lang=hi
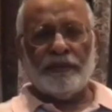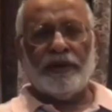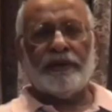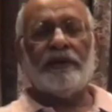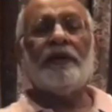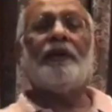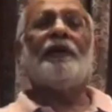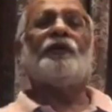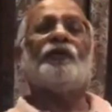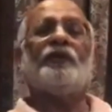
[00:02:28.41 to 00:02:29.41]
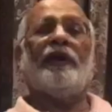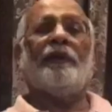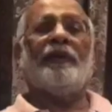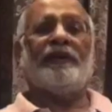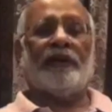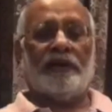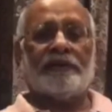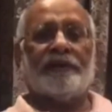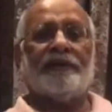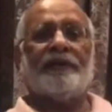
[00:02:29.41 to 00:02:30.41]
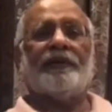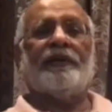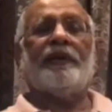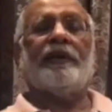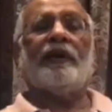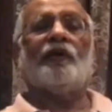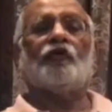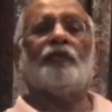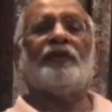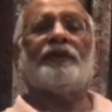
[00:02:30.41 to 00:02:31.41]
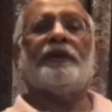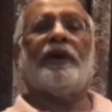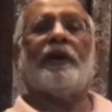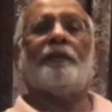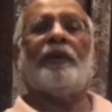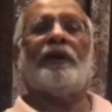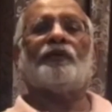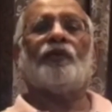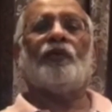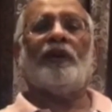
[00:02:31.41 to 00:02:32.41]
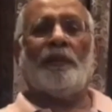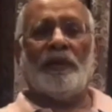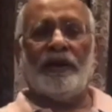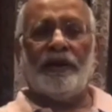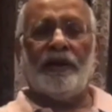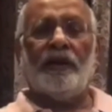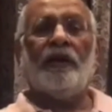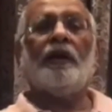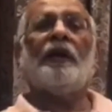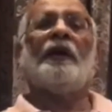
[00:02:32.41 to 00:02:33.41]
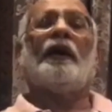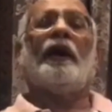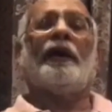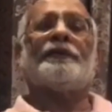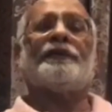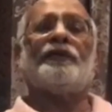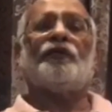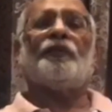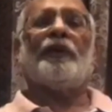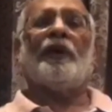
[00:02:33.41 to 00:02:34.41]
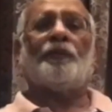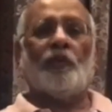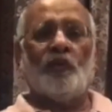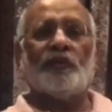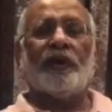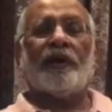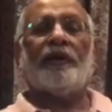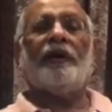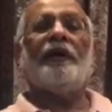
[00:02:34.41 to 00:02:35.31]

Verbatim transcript: मानी तो ये हमें याद रखना चाहिए कि हुकूमत की हर बात को न मानना हर चीज़ में अपोज करना